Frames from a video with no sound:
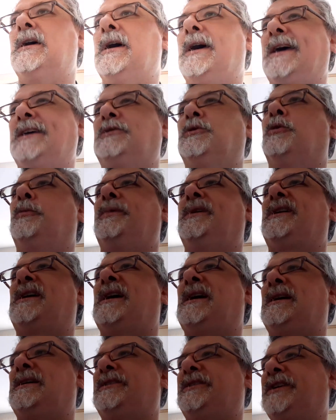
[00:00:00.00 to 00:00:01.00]
ed
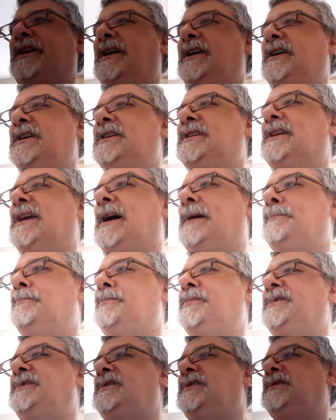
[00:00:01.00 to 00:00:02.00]
operare in
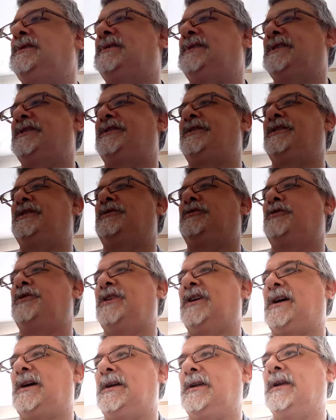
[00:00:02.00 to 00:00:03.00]
ambiti
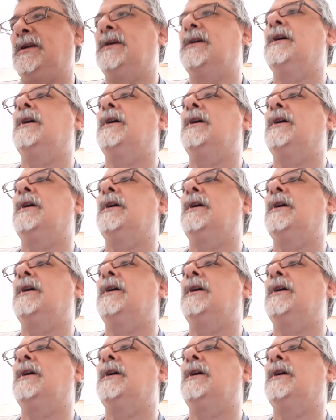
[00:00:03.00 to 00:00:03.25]
territoriali